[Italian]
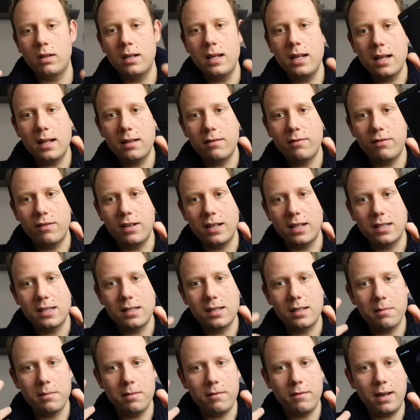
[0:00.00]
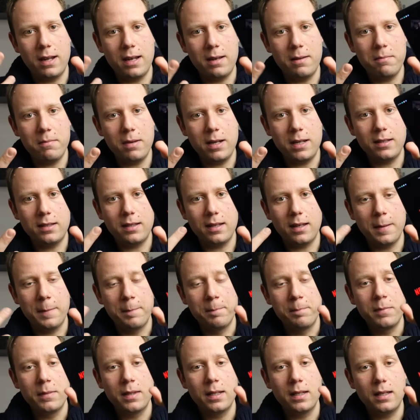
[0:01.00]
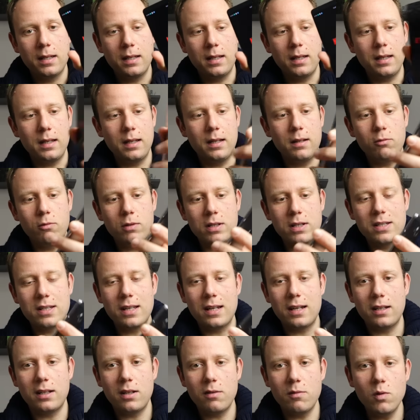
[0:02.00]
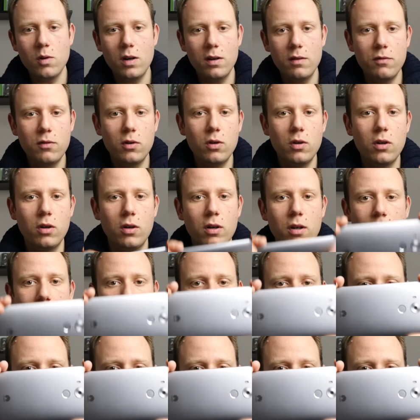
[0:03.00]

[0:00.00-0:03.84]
Netflix, mi viene in mente eh, una serie TV al volo,